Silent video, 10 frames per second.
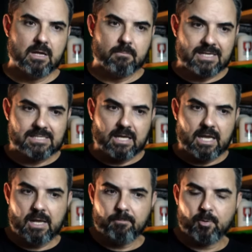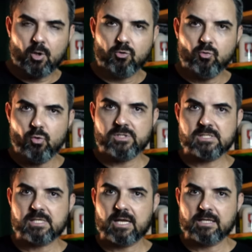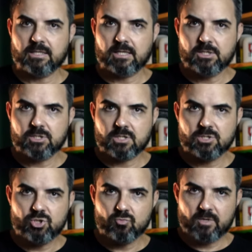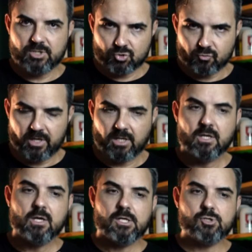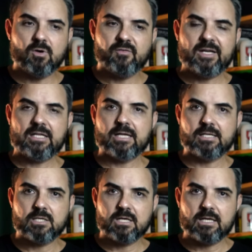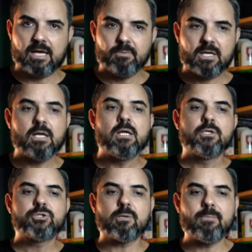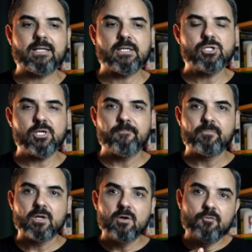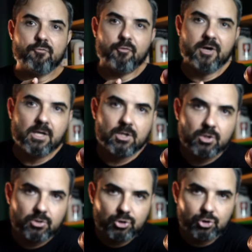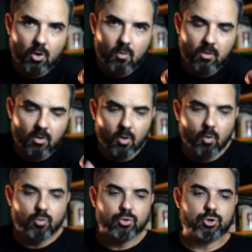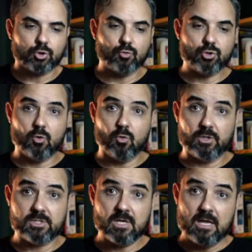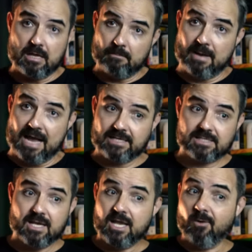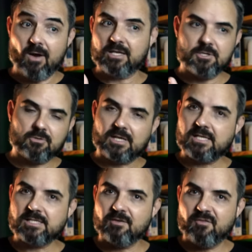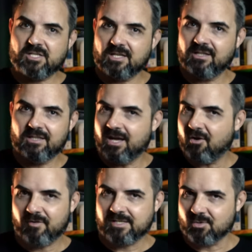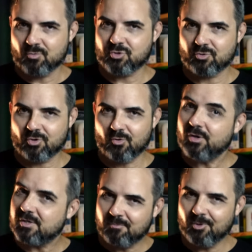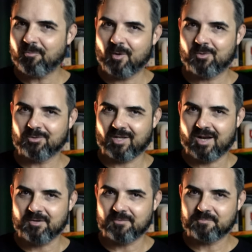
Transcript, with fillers: Mas ela reproduz as características de uma strain, de uma variedade canábica chamada de freak show ou show de horrores. Mas eu acredito que essa cerveja não vai ser um show de horrores, muito pelo contrário.